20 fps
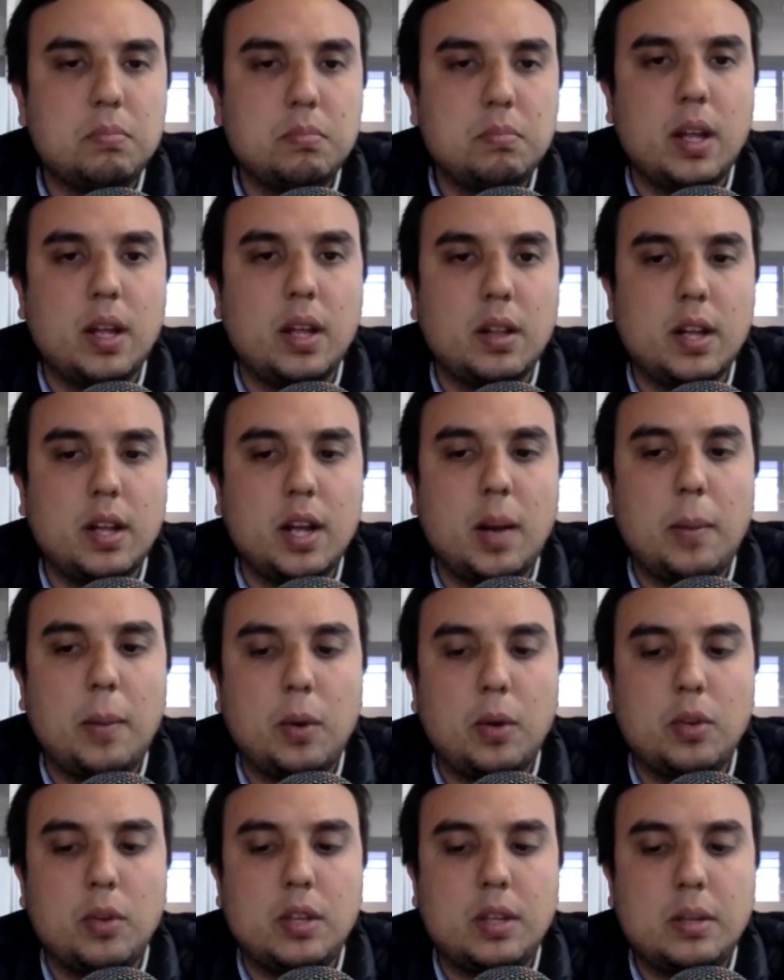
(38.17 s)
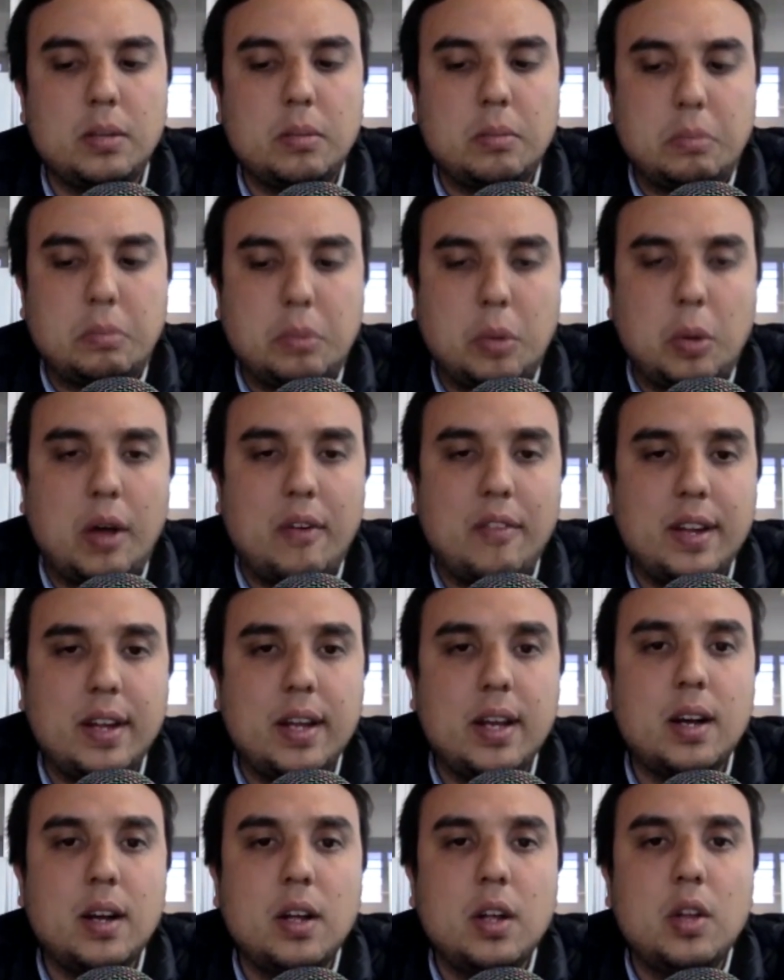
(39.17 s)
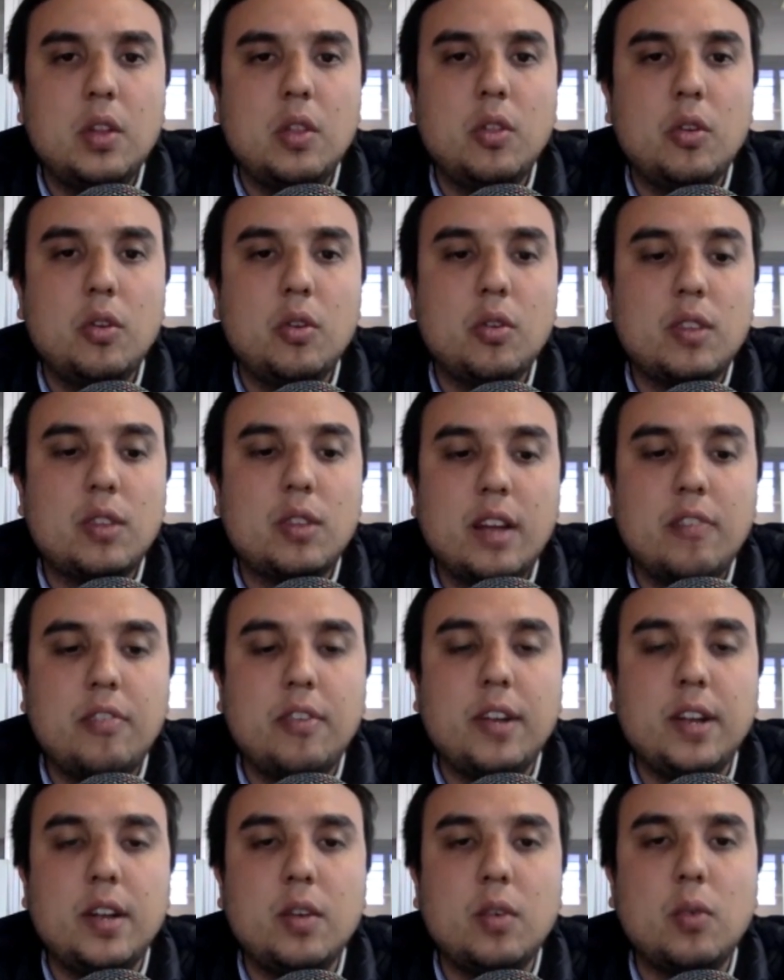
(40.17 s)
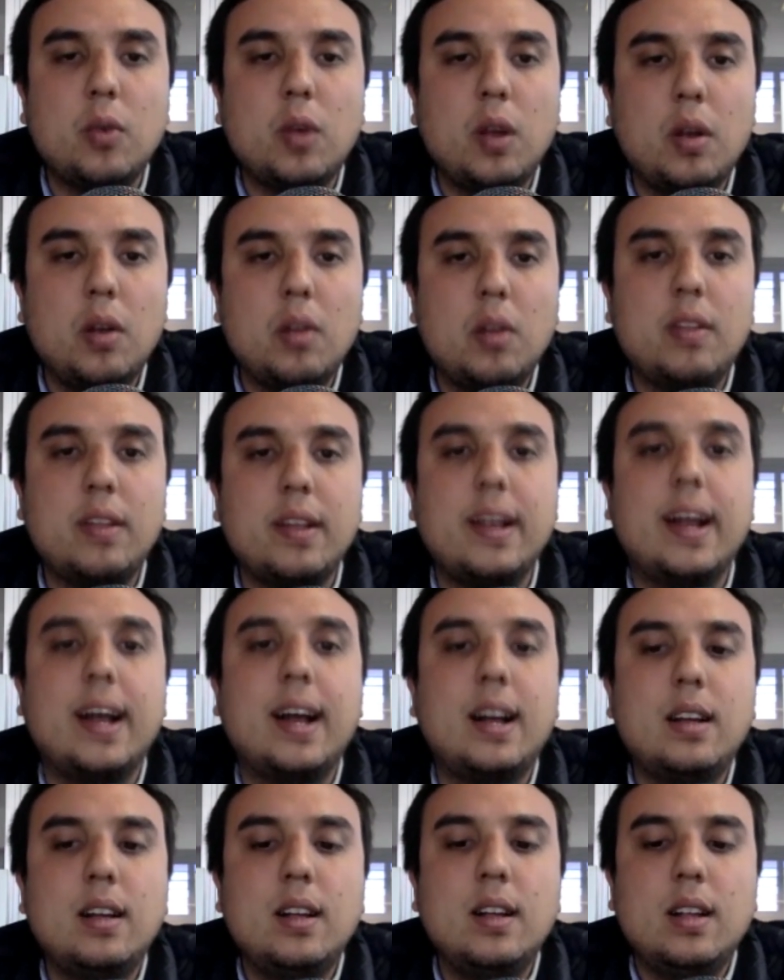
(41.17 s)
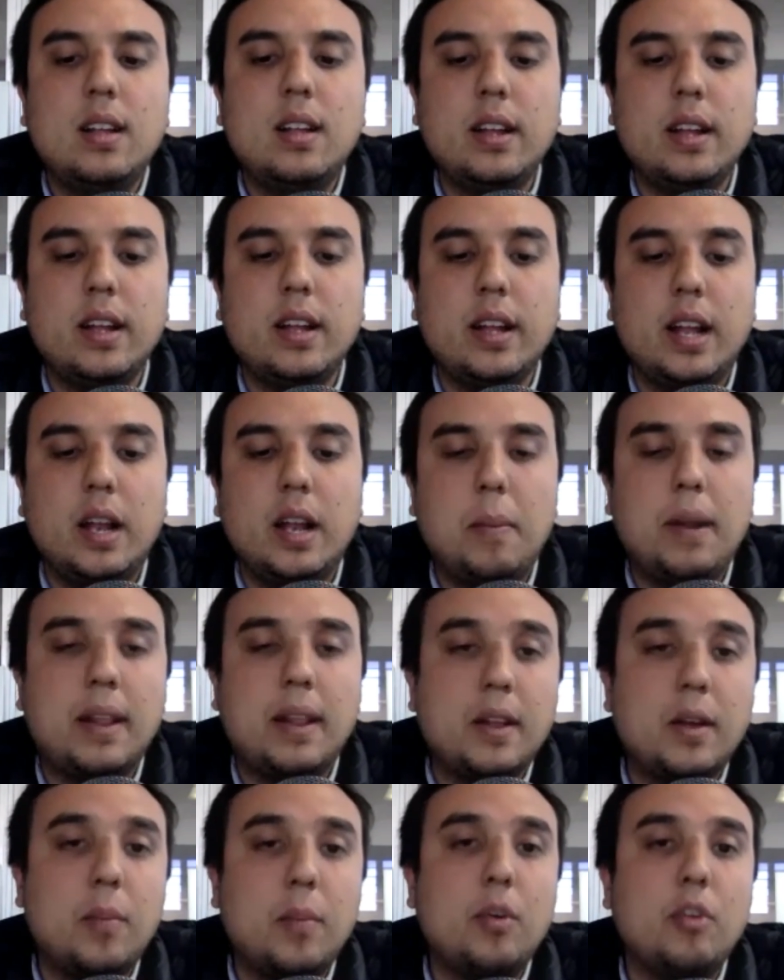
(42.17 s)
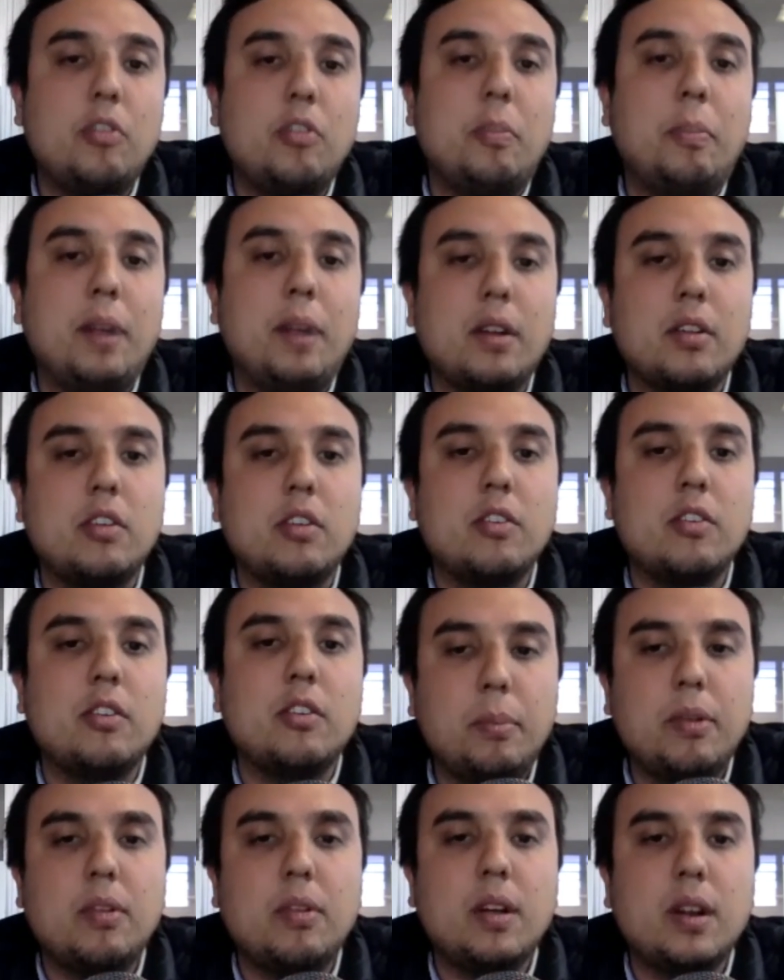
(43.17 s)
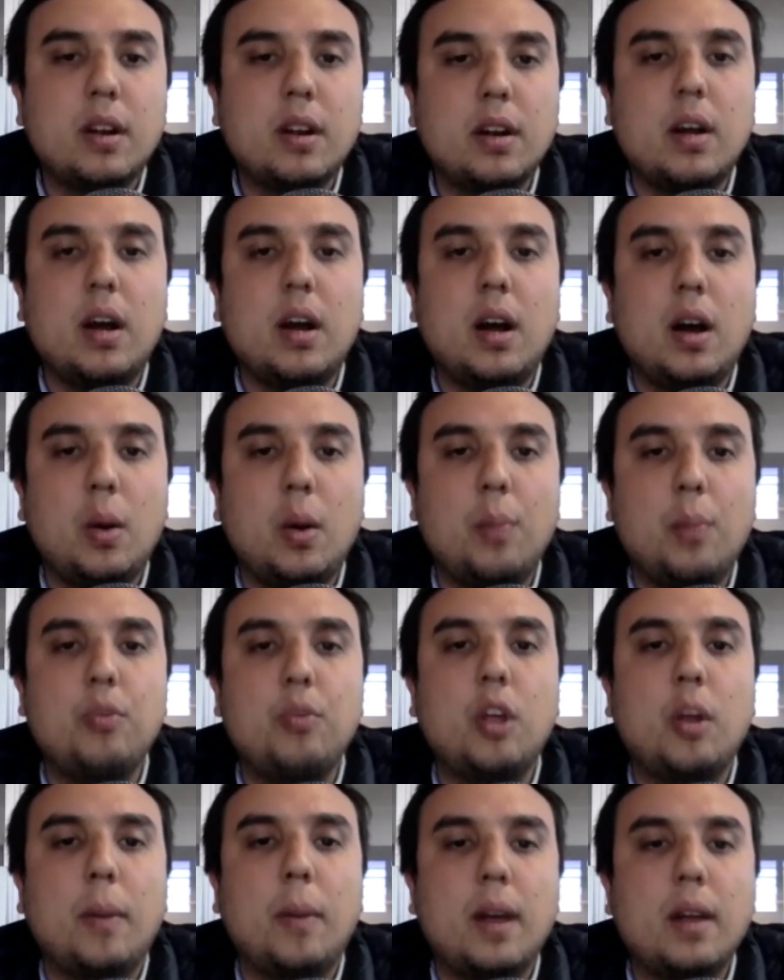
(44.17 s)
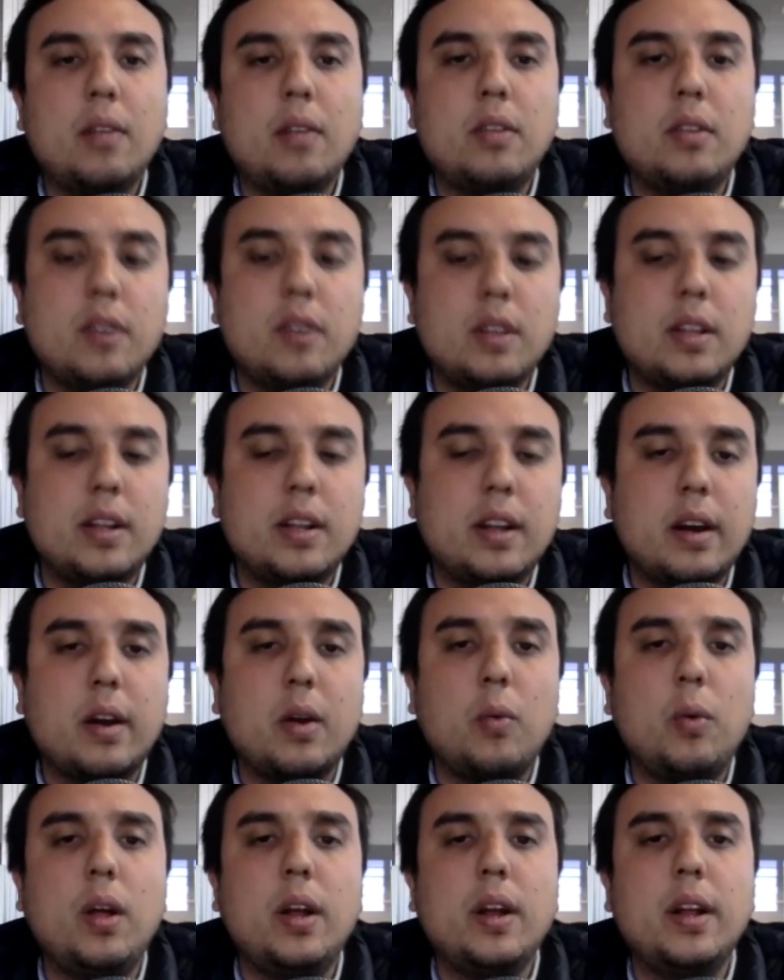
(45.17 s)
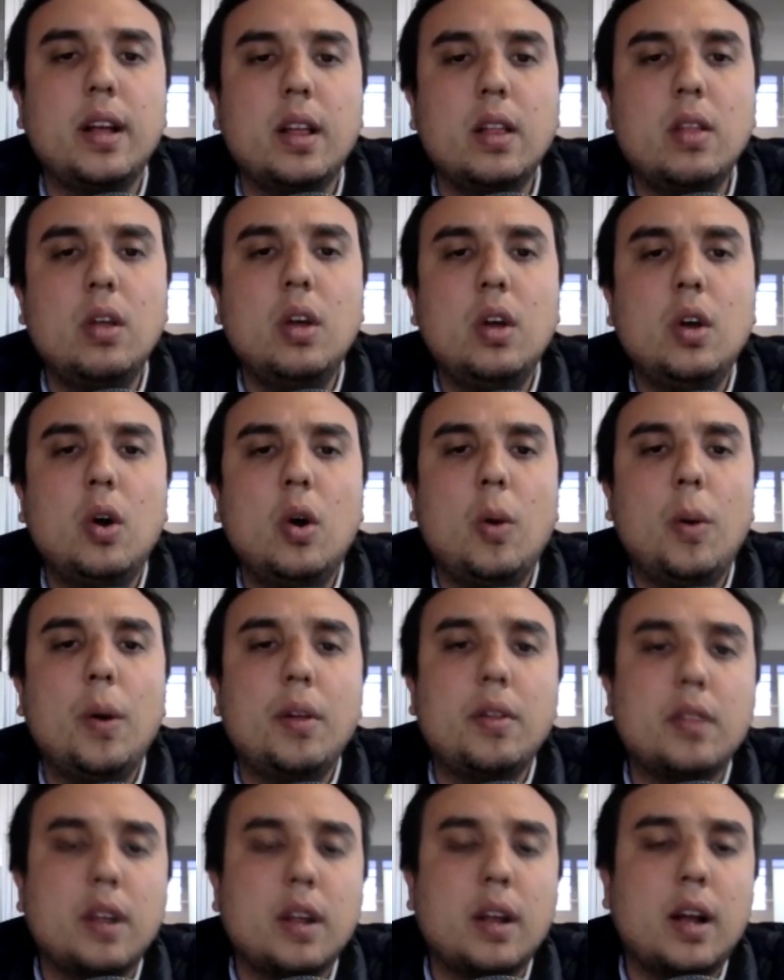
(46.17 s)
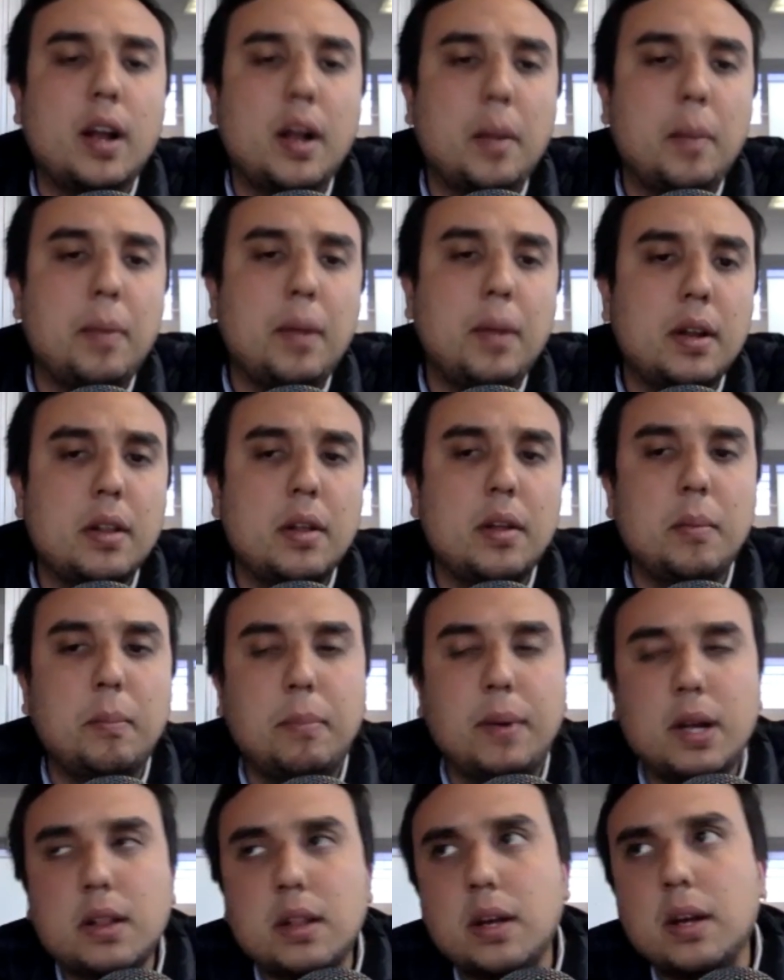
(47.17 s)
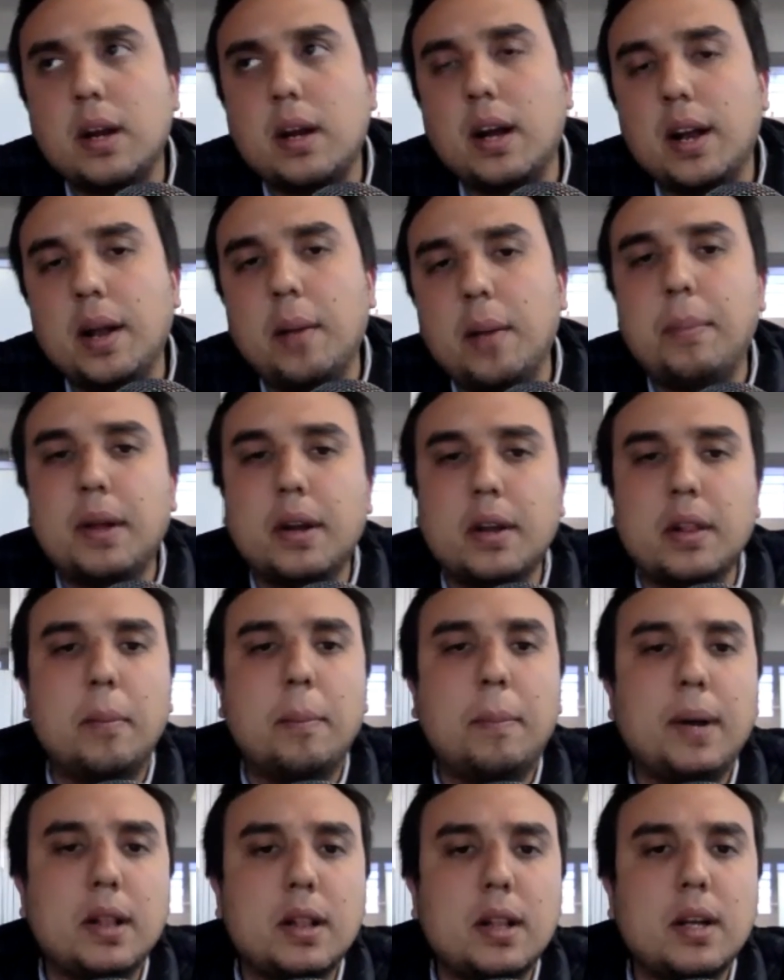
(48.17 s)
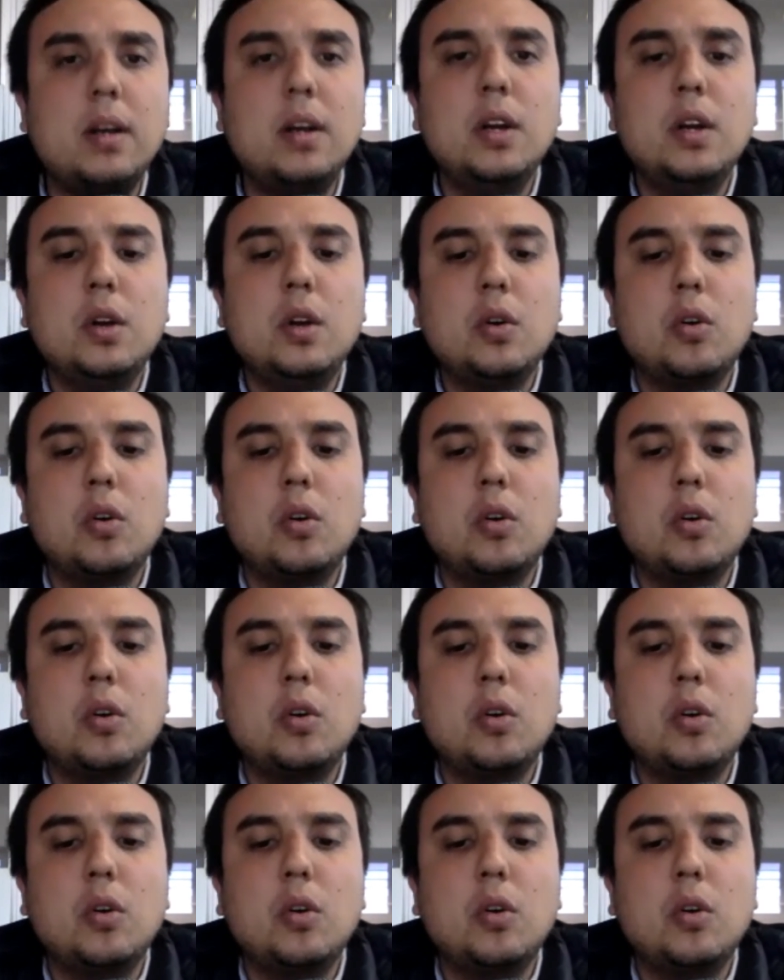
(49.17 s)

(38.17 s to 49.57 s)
eh, digámoslo así, todavía no está definido cuál será el verdadero Municipal, que se va a empezar a observar si va a tener regularidad o va a estar gana, pierde, empata, gana, pierde, empata,